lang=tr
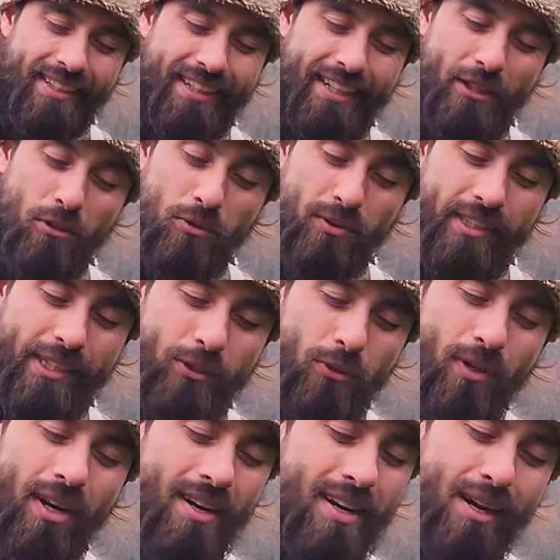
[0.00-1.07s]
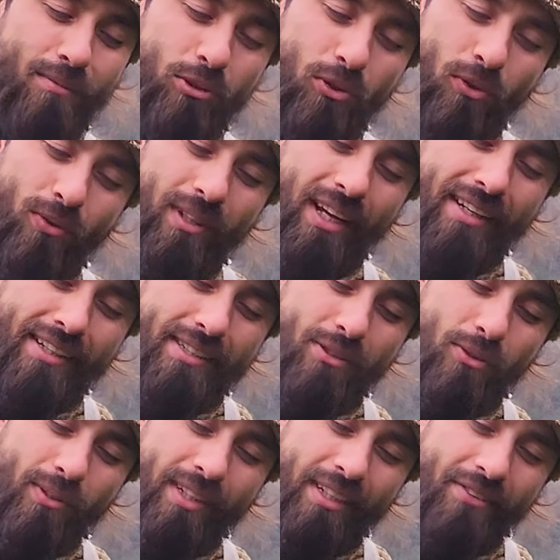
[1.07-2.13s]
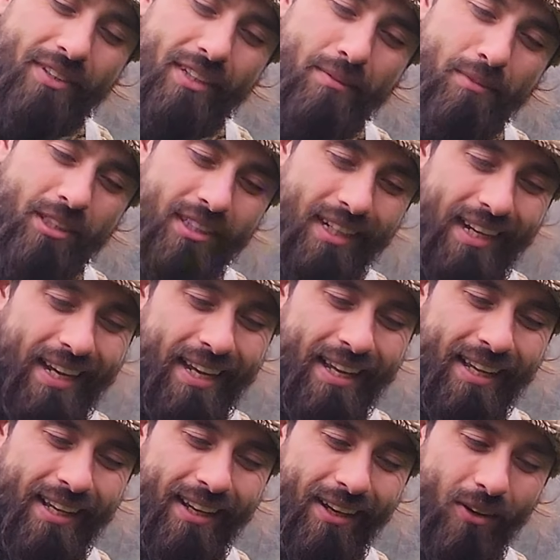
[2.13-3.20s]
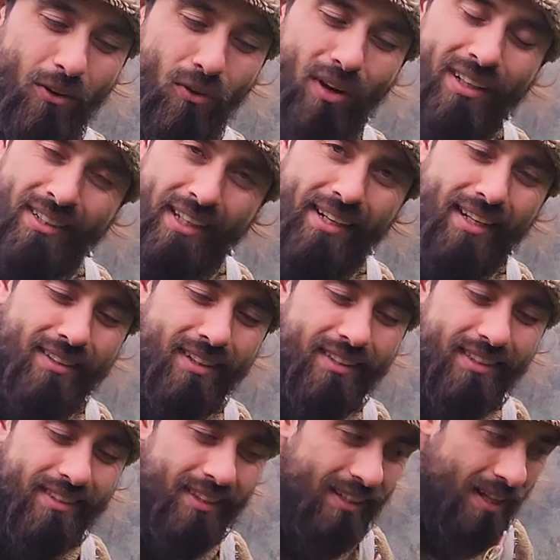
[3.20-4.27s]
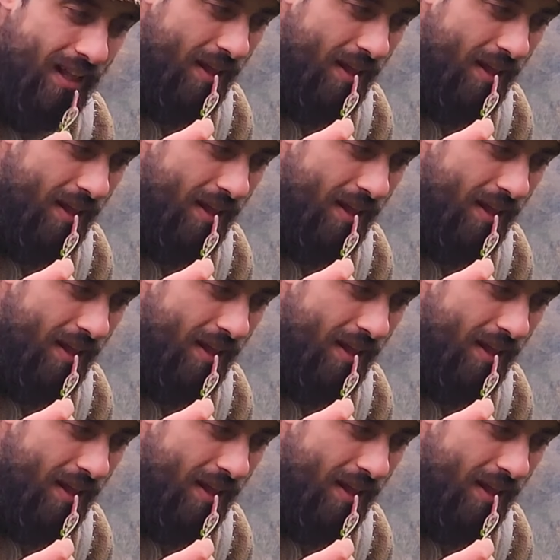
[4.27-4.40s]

Ne yiyorsun diye sorarlarmış. O, annesi de onlara verirmiş. O anıları anlatırdı.